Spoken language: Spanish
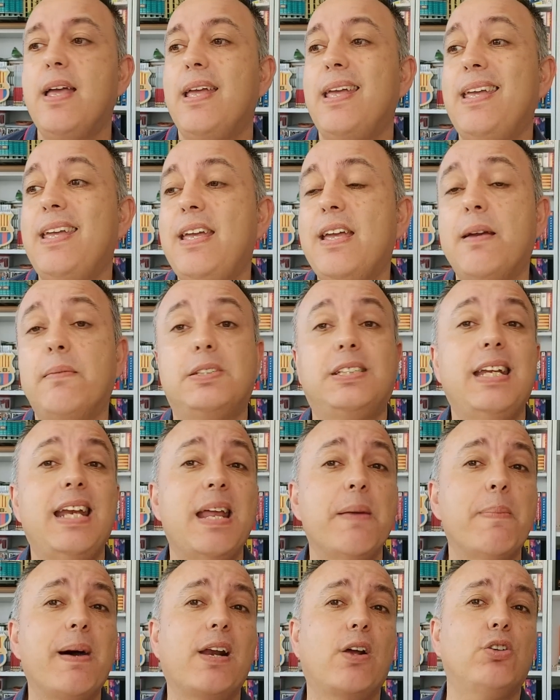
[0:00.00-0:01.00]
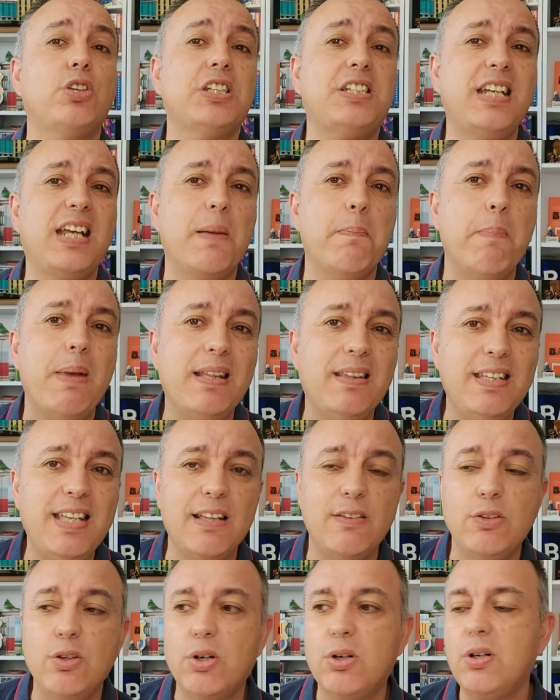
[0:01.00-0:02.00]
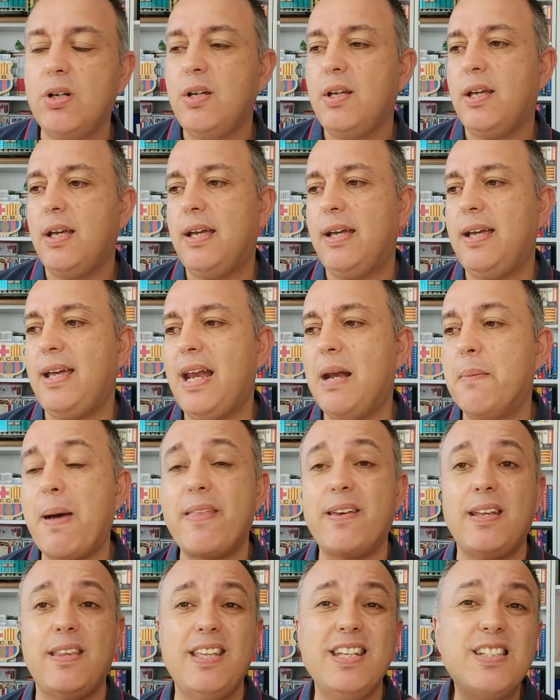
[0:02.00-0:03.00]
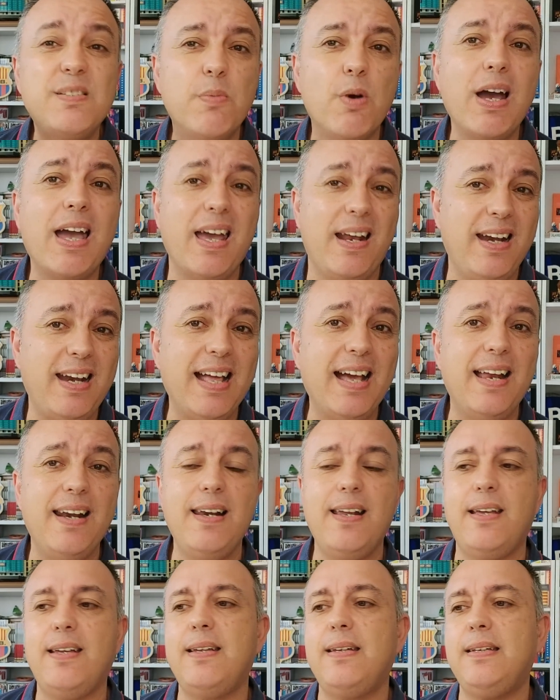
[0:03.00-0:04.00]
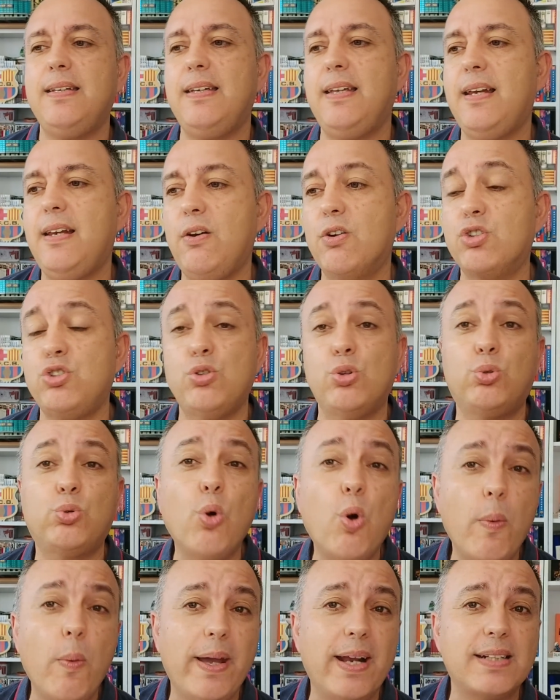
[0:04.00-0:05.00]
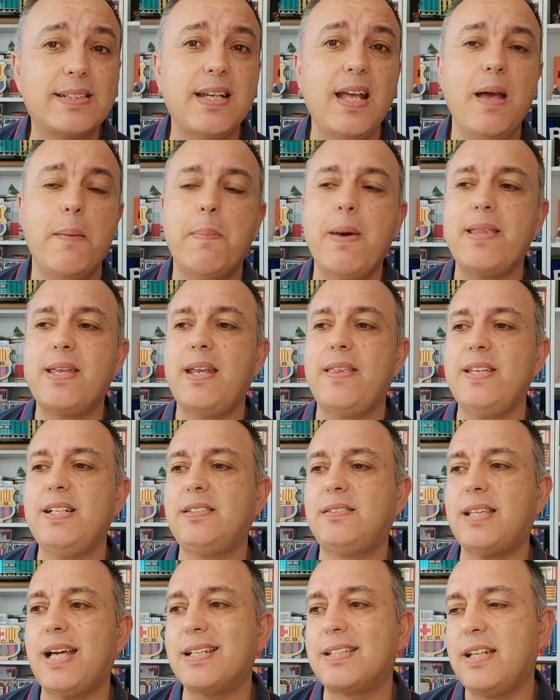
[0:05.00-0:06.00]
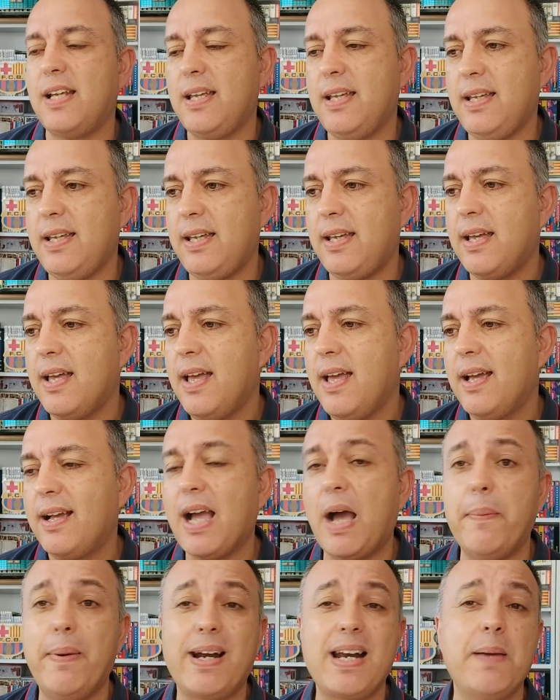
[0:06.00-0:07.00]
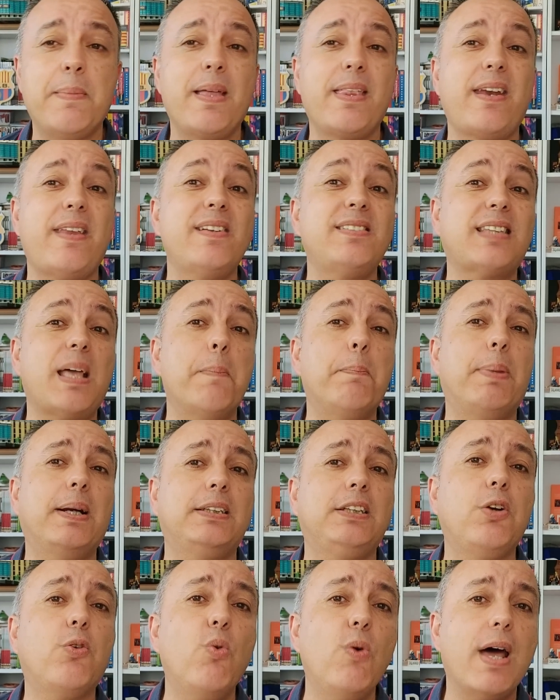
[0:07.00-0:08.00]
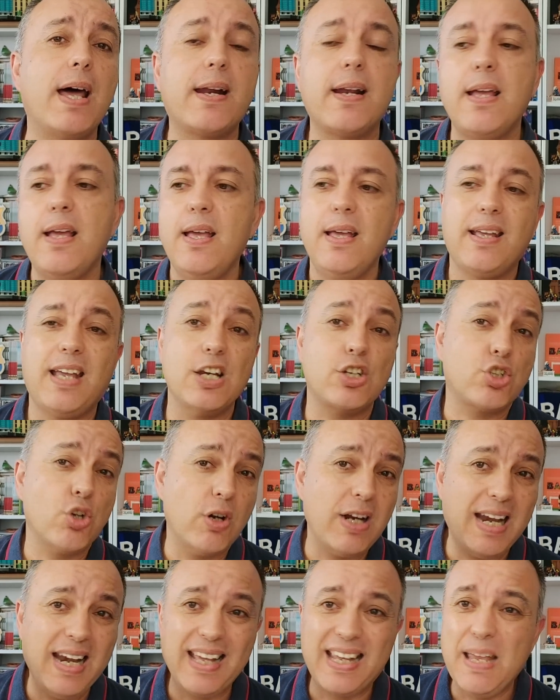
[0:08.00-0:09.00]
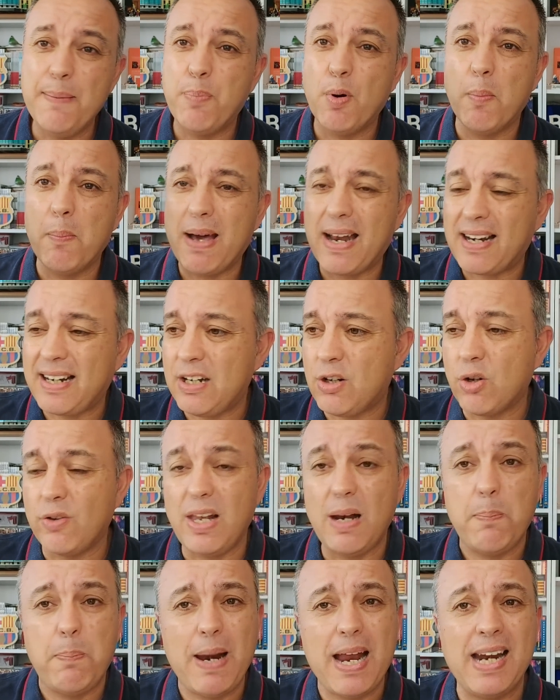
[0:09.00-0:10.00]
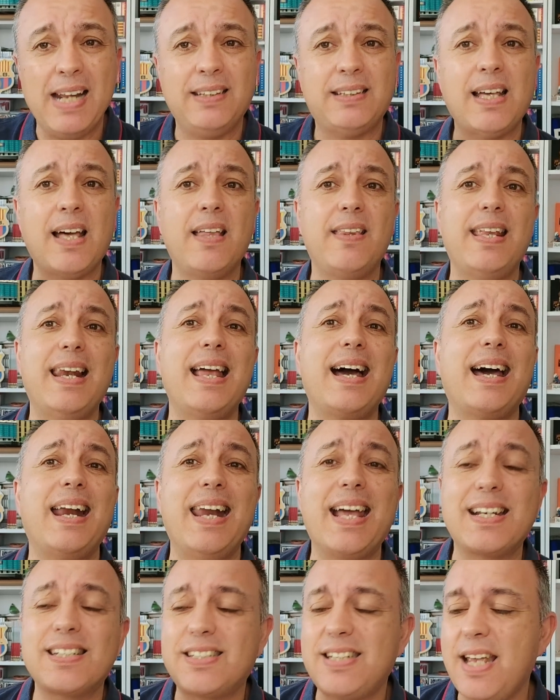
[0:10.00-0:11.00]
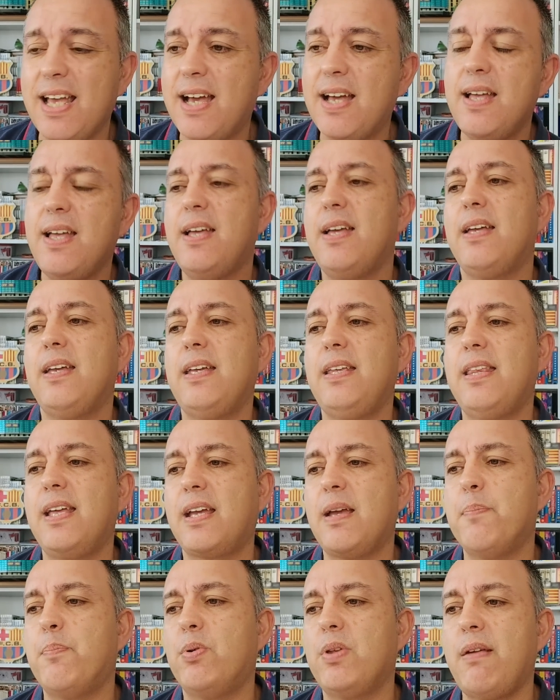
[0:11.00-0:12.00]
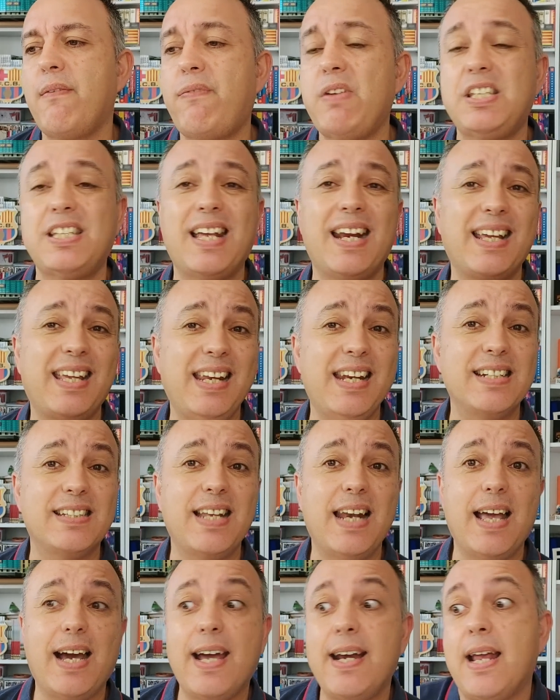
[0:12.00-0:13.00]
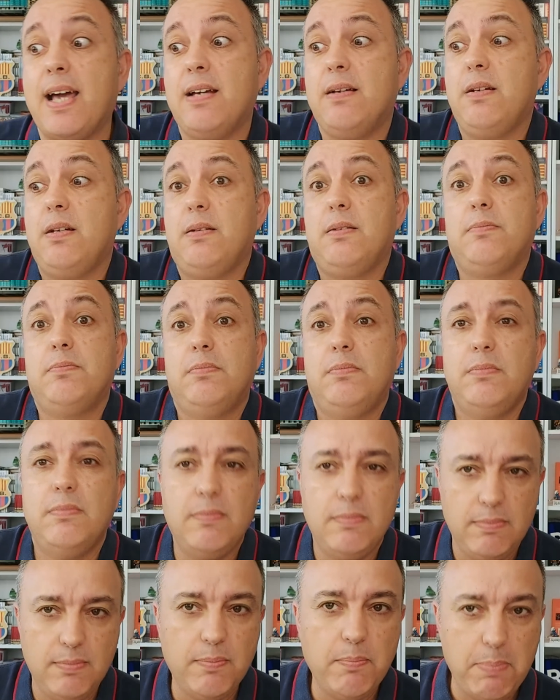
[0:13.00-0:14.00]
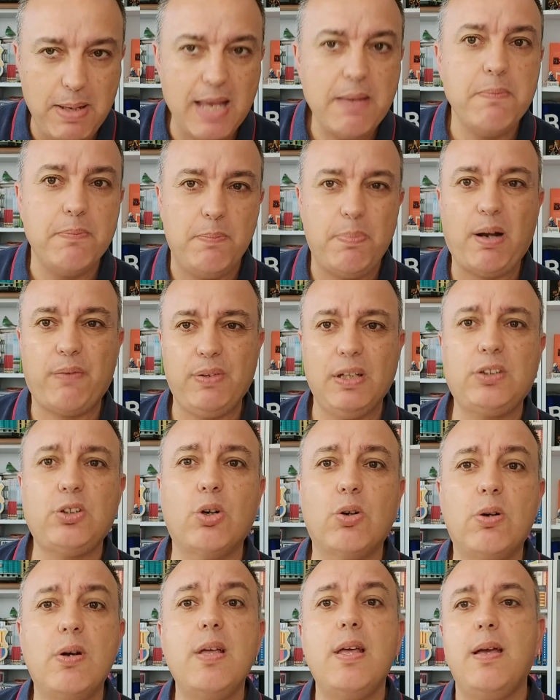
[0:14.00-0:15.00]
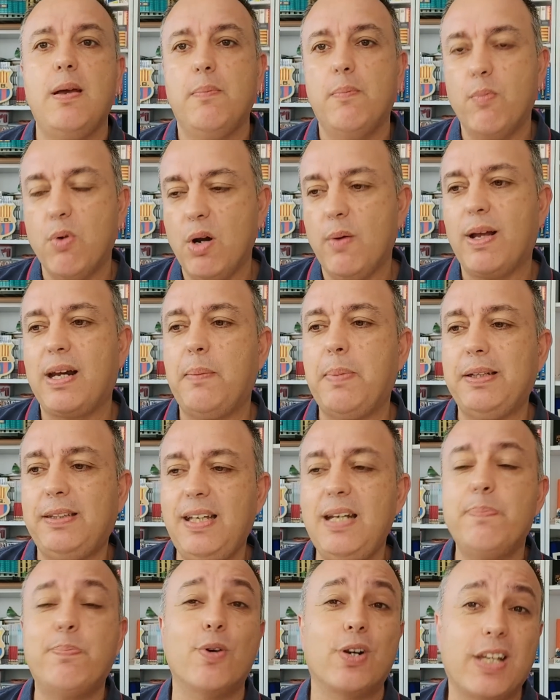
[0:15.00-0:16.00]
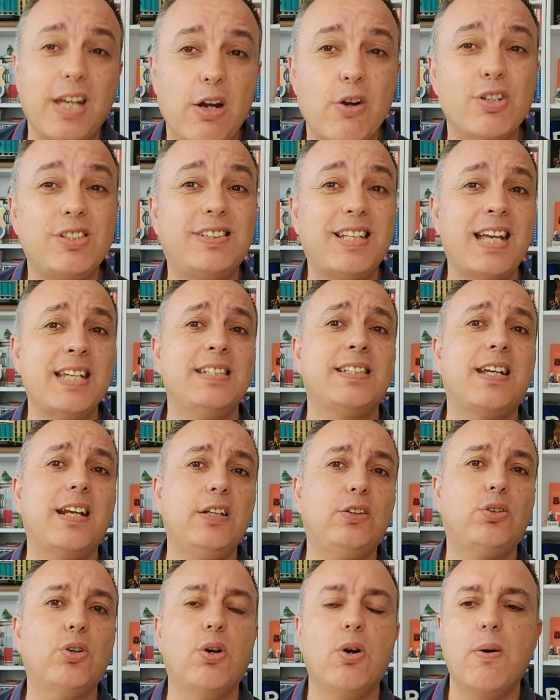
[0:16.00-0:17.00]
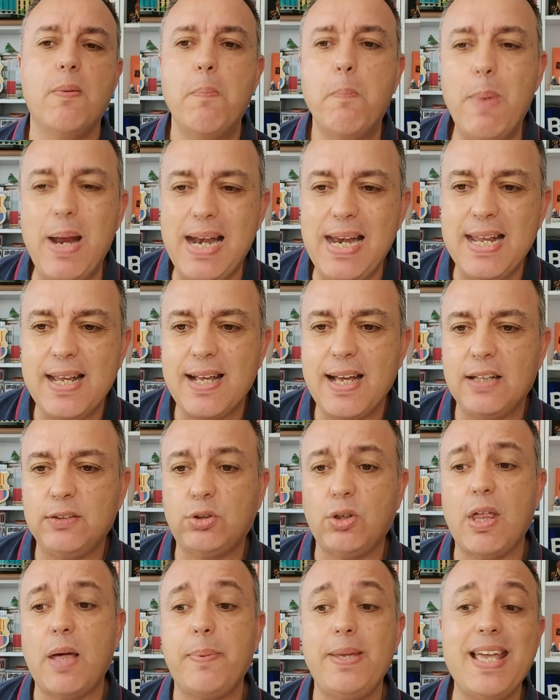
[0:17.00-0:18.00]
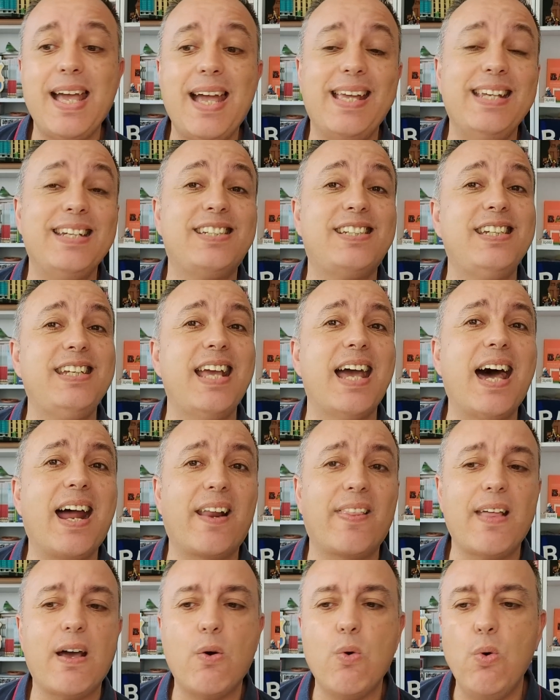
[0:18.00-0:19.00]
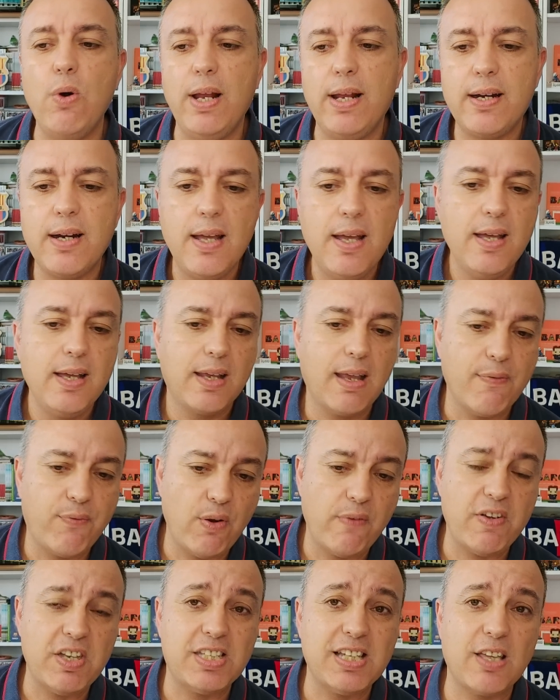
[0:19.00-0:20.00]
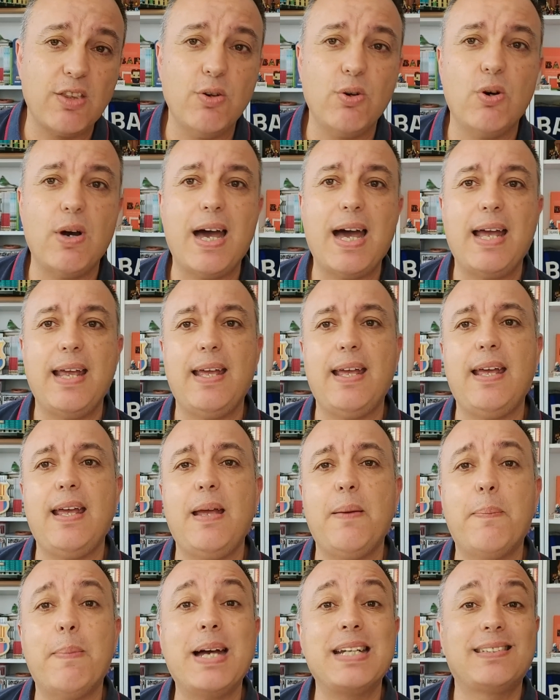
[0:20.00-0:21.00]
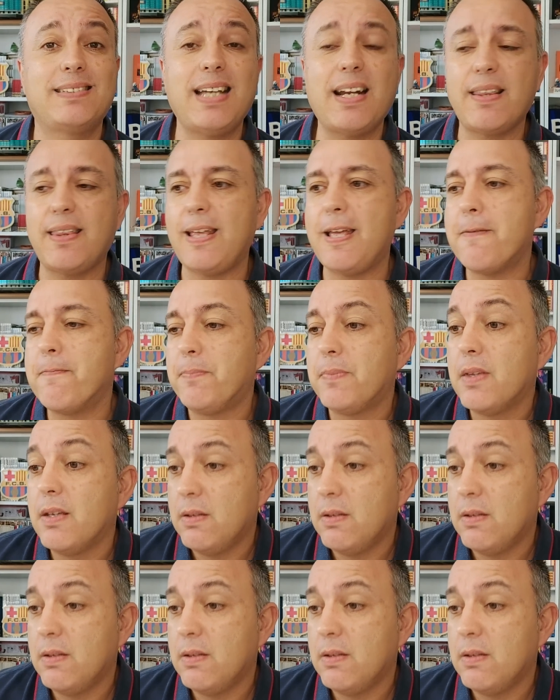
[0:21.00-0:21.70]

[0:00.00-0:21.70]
Y sin embargo te siguen vendiendo eh, el madridismo en general eh, y los youtubers madridistas y Caverna Madridista en particular, que son el equipo más rico del planeta, de la galaxia y de que pueden fichar a quien les dé la gana. Mm, bien, perfecto. Vuelvo a repetir, ¿por qué no está inscrito Bellingham todavía y sí Arda Guller? que fue fichado eh, más tarde.